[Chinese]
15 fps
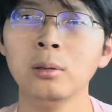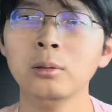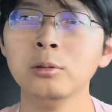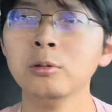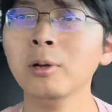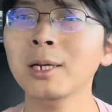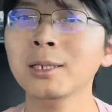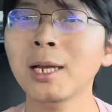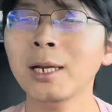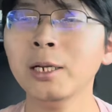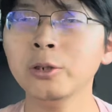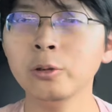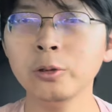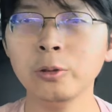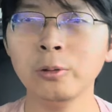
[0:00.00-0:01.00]
所以在
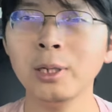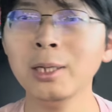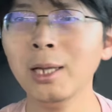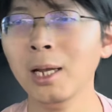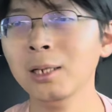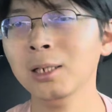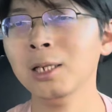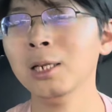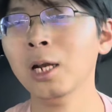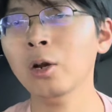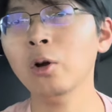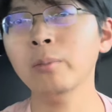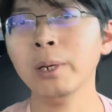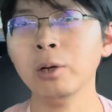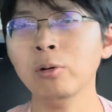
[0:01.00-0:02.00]
一九九零年，你来
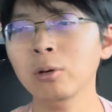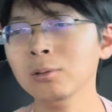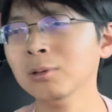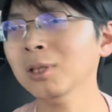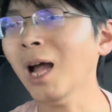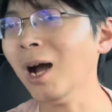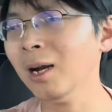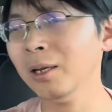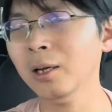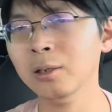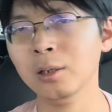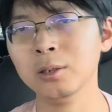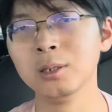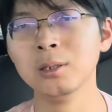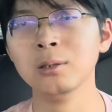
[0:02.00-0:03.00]
到美国，大
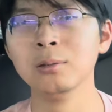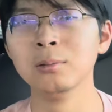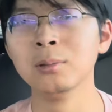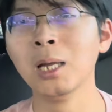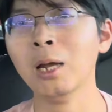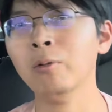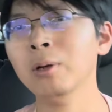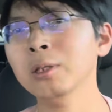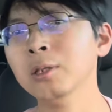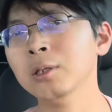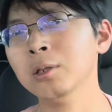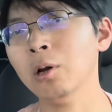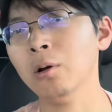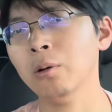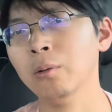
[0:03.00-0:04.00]
量的是台湾
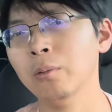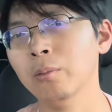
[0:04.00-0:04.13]
制造。